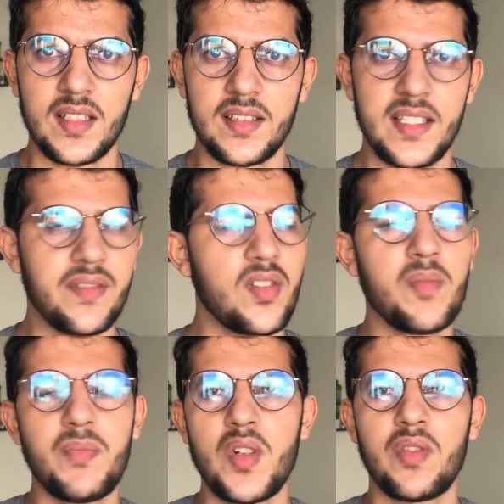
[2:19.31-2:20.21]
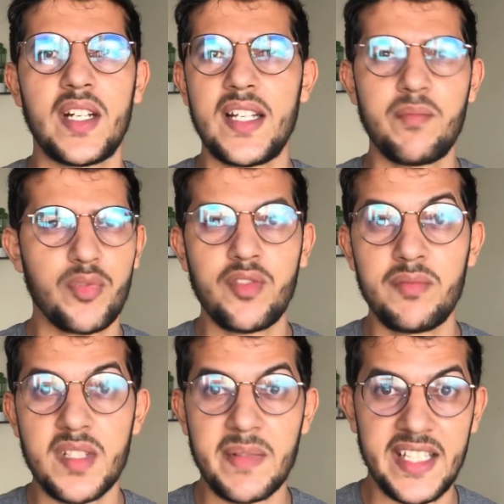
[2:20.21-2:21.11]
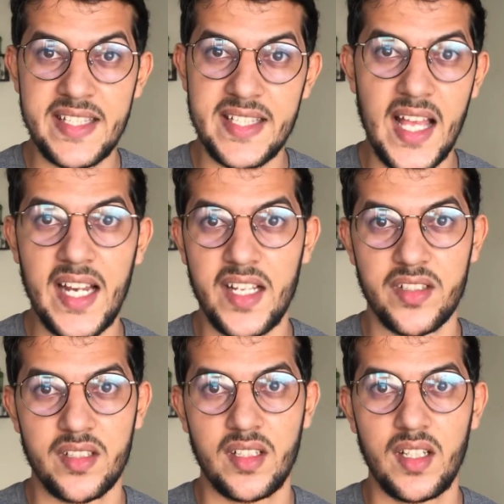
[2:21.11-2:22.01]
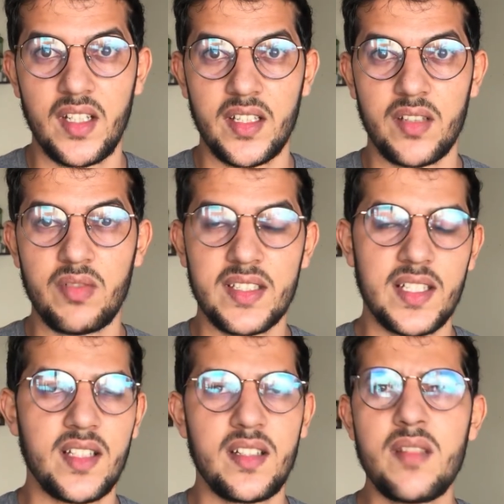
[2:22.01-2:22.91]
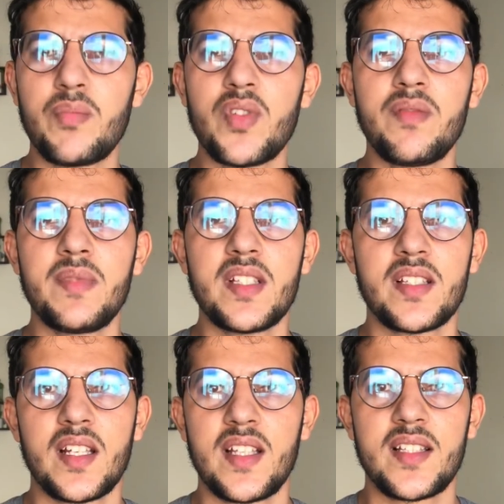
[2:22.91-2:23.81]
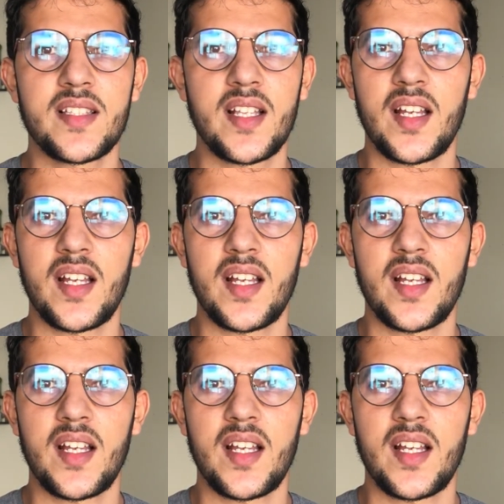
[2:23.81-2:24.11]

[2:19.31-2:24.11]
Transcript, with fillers: ديفلوبمون ولا الامبروفمنت ما كيتسالاش كيقول لك امبروفمنت از